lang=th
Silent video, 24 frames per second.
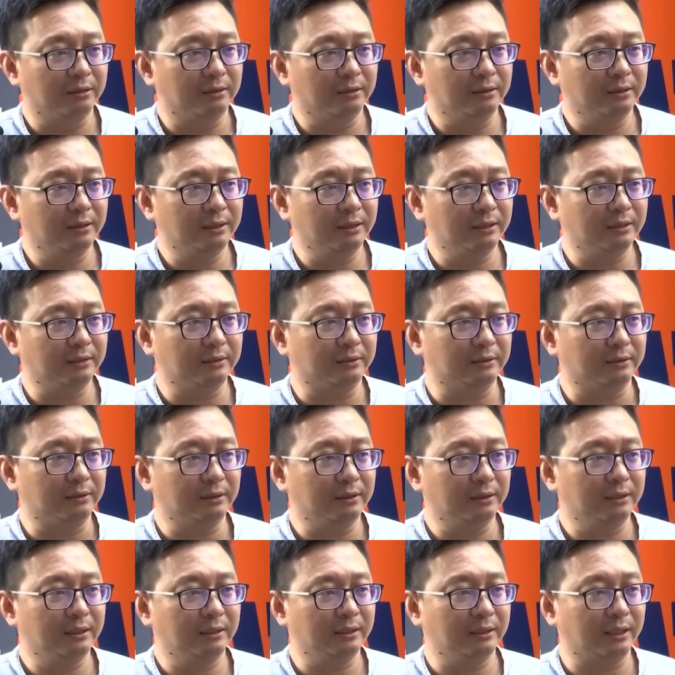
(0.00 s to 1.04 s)

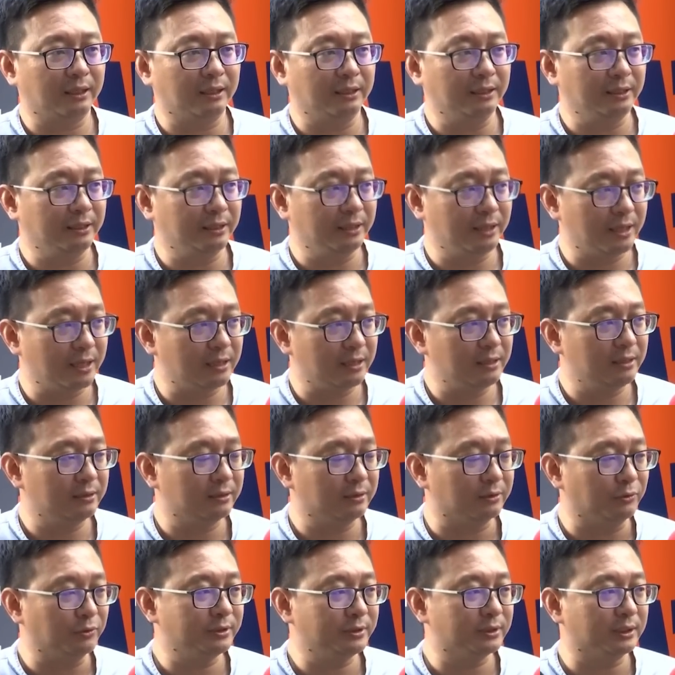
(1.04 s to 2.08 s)
เรื่องคดีเนี่ยเรื่อง
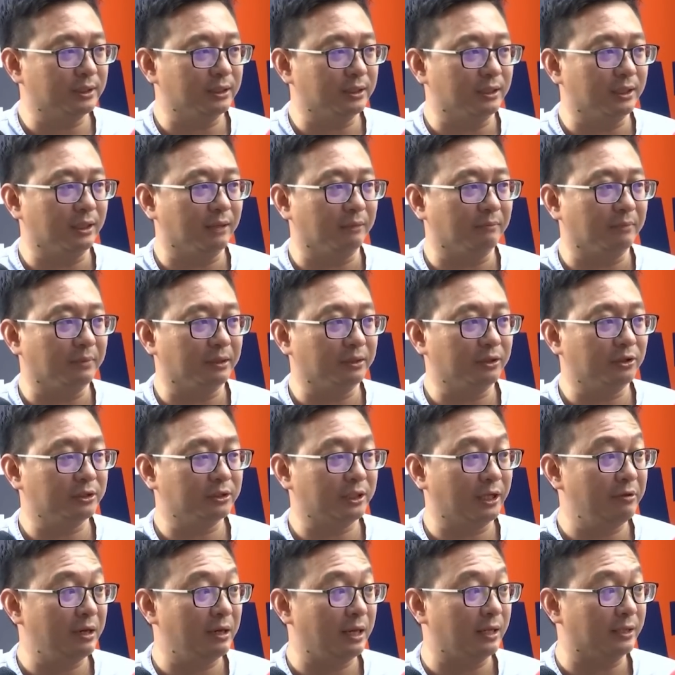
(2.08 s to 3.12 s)
ถือหุ้นสื่อเนี่ยมันต้อง
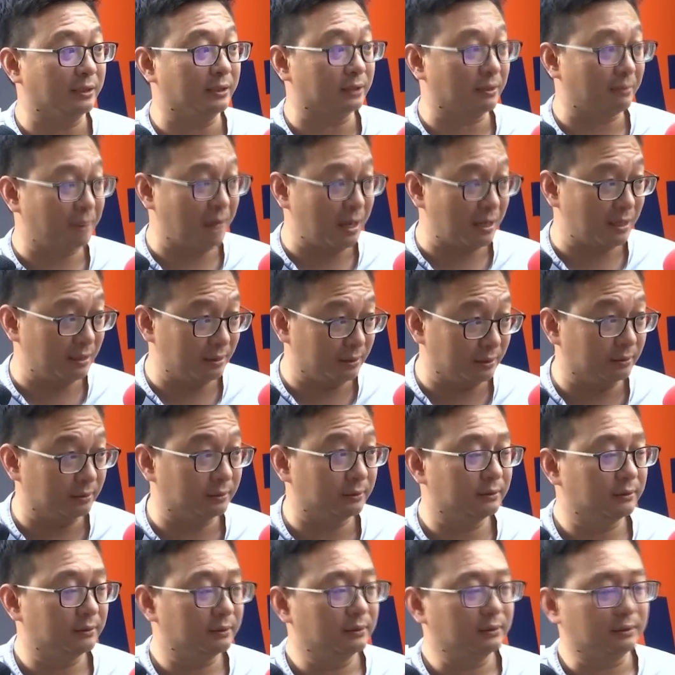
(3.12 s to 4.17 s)
ใช้เวลาอีกสักพักหนึ่ง
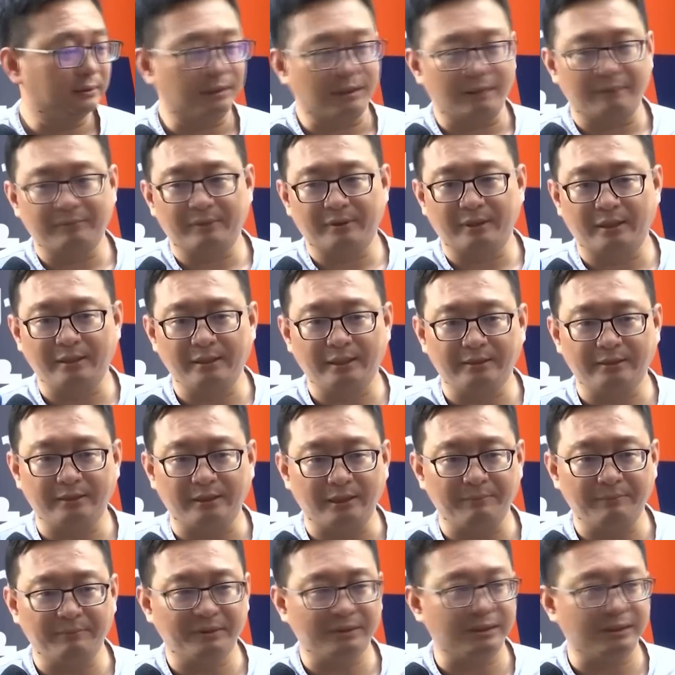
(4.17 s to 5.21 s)
นะครับนั้นเนี่ย
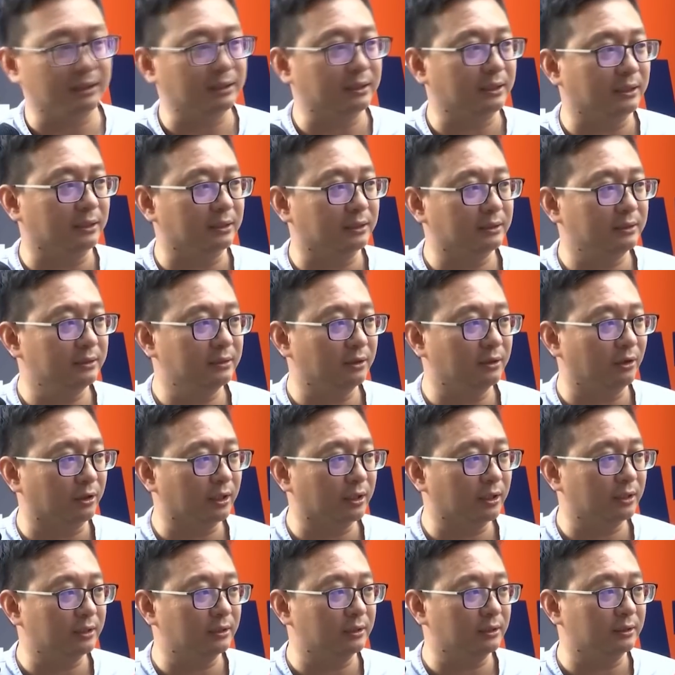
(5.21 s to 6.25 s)
สิ่งที่มันจะเกิดขึ้นก่อน
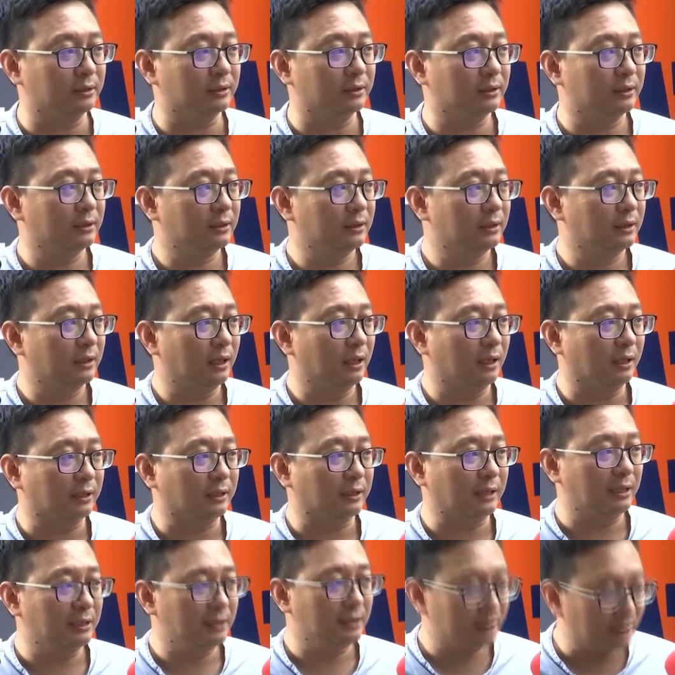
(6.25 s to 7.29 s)
ก็คือ
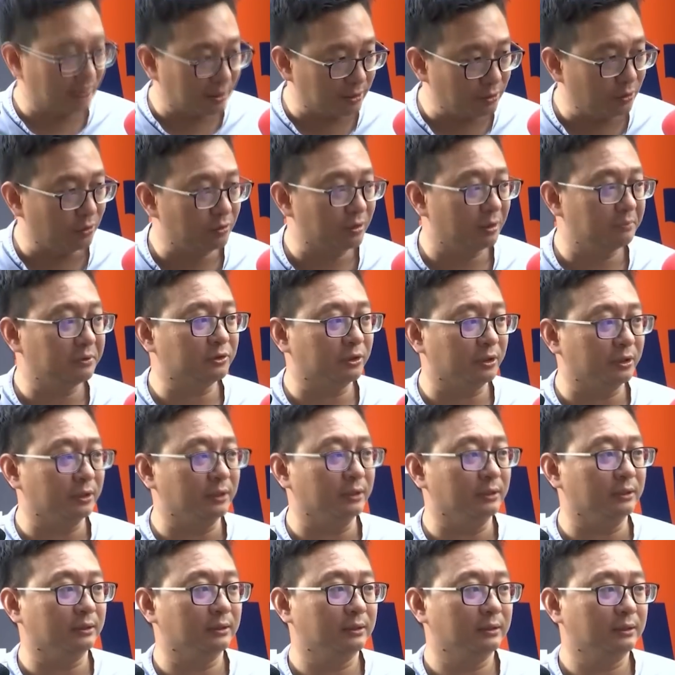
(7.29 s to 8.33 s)
การเลือกนายกรัฐมนต
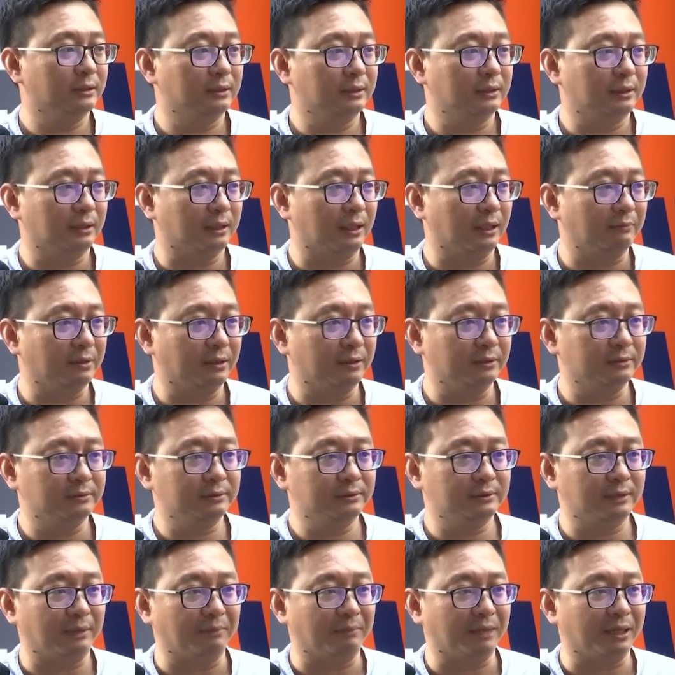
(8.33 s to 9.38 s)
รีนะครับงั้น
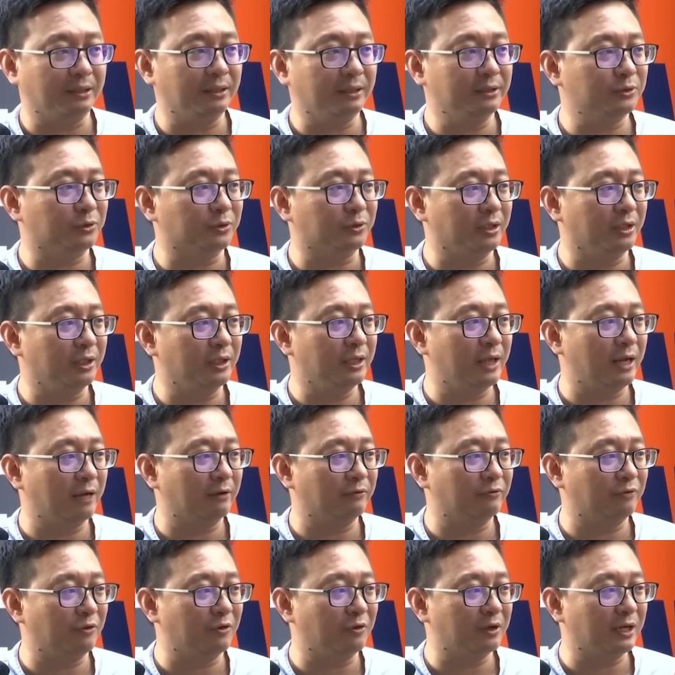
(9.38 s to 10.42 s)
สำคัญที่สุดตอนนี้ยั
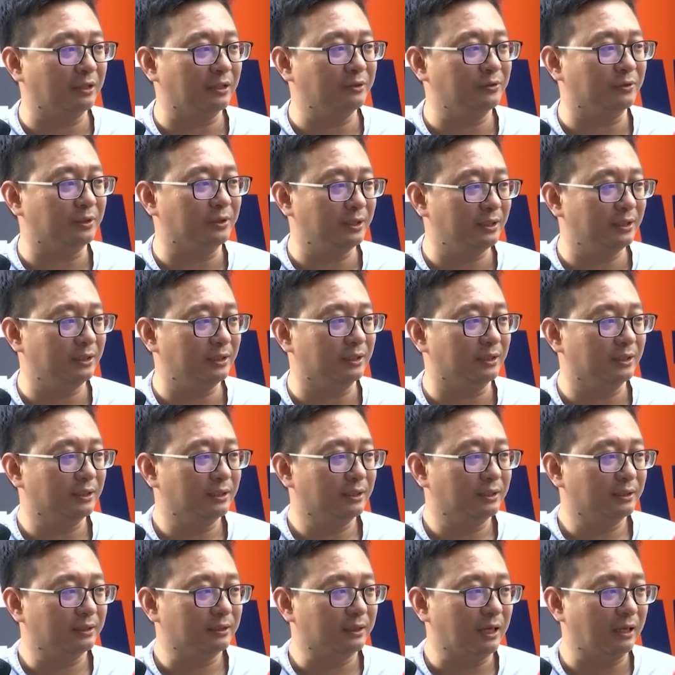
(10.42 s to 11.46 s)
งโฟกัสอยู่ที่
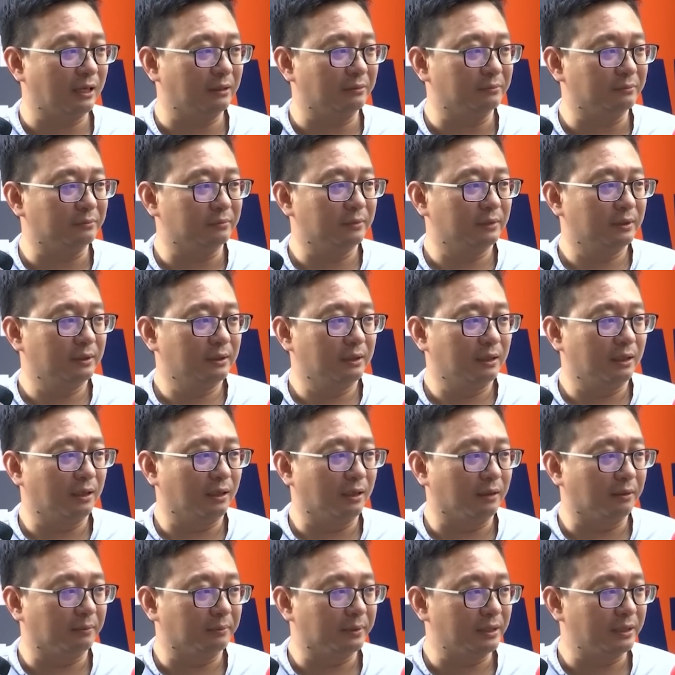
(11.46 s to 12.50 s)
การ
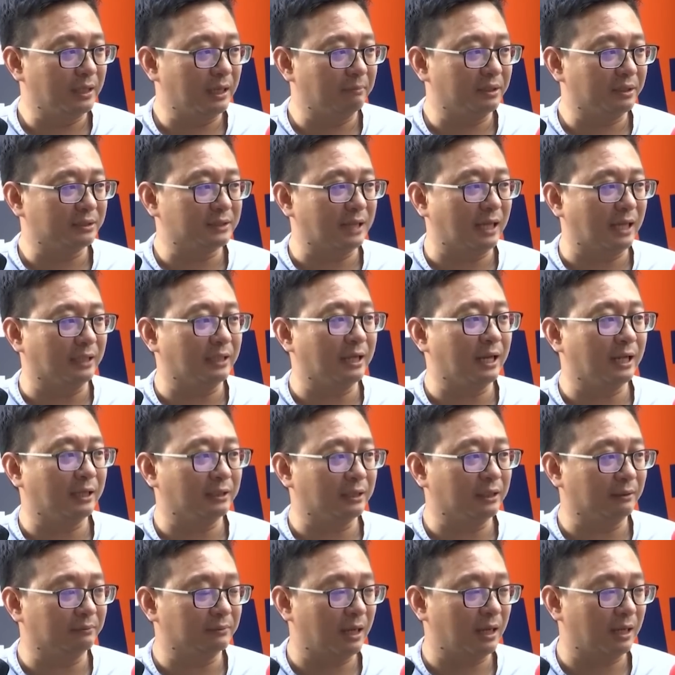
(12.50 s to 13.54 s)
พยายามประสานงาน
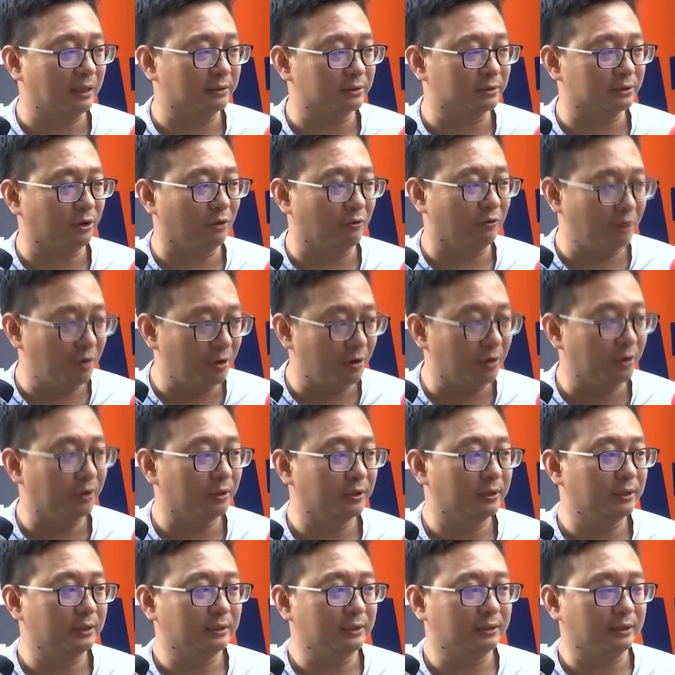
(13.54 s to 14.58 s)
กับทางสว
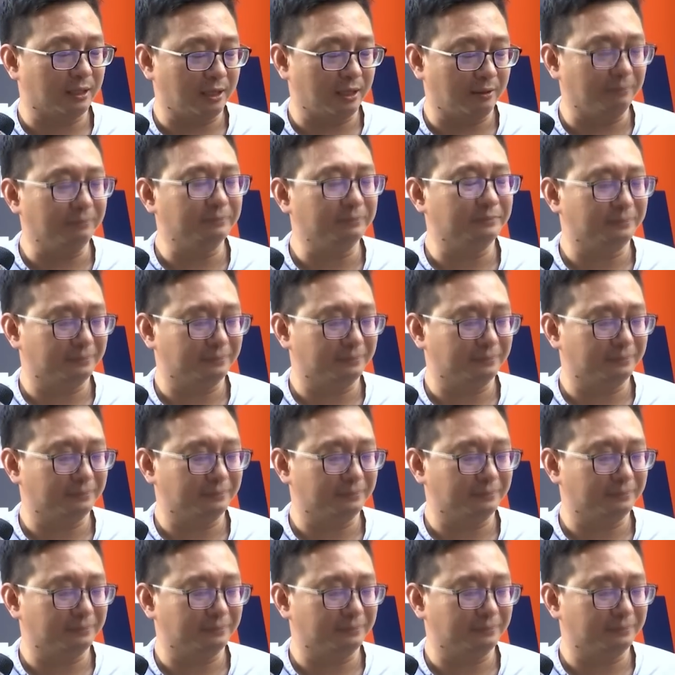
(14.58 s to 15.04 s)
นะครับ